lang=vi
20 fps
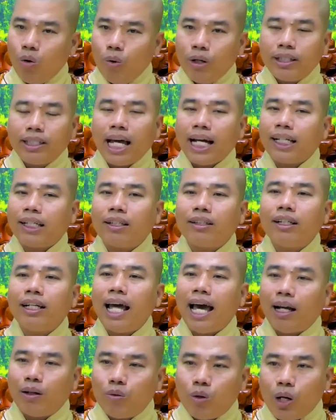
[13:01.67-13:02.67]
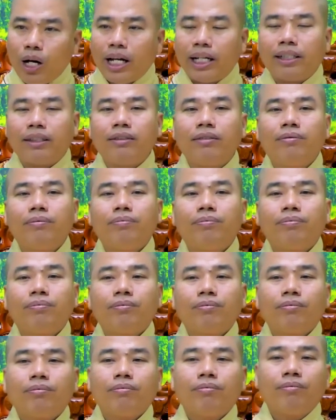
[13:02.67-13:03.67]
có quy tắc cho nó đàng hoàng
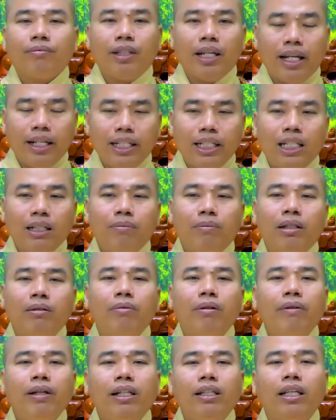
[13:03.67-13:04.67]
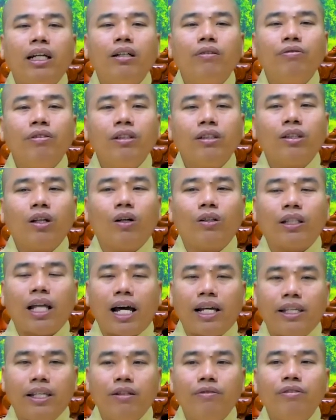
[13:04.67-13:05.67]
vậy để mình phải biết giữ phước cho người
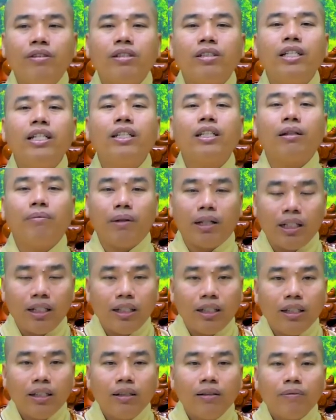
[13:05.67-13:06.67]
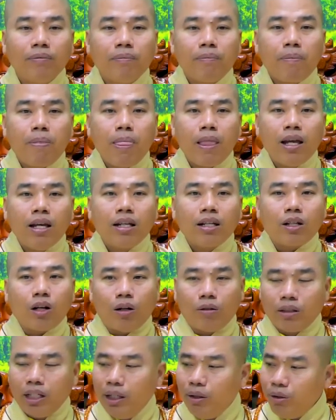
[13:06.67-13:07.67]
ta giữ phước riêng cho mình
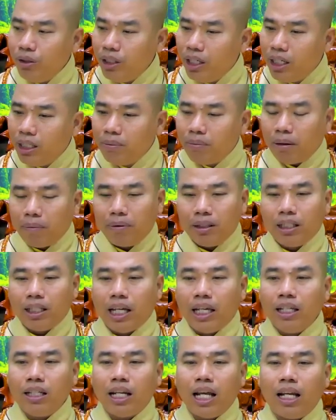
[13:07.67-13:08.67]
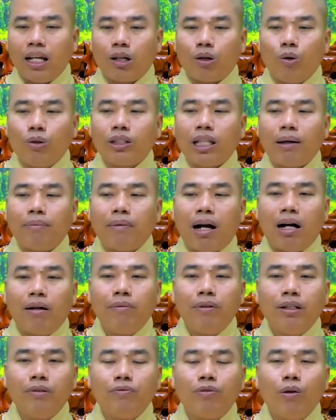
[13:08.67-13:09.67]
còn nếu như mà mình nghĩ đây là của tam bảo
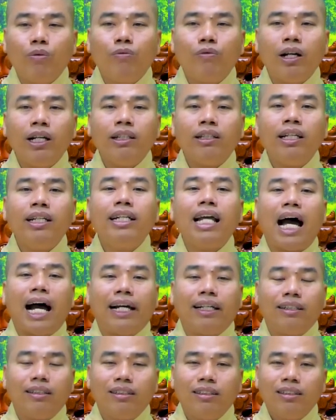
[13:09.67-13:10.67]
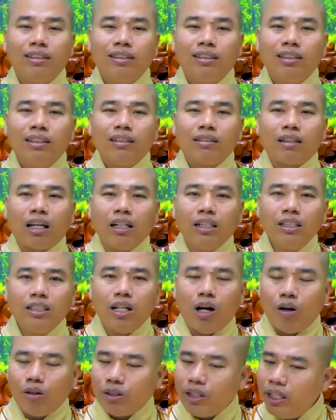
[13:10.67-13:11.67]
mình phung phí thí đại tự
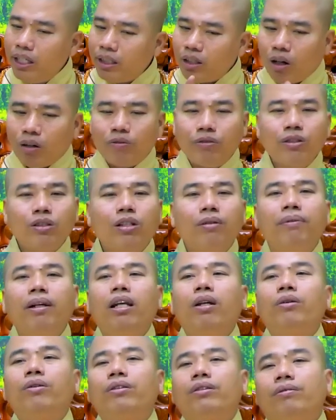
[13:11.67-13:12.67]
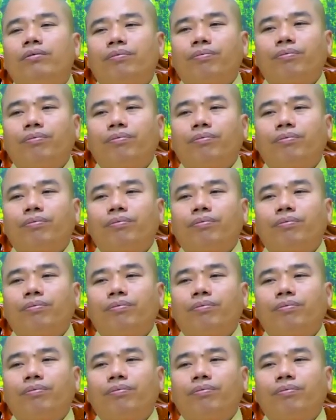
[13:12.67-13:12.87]
đoạn duyên đoạn phước của mình luôn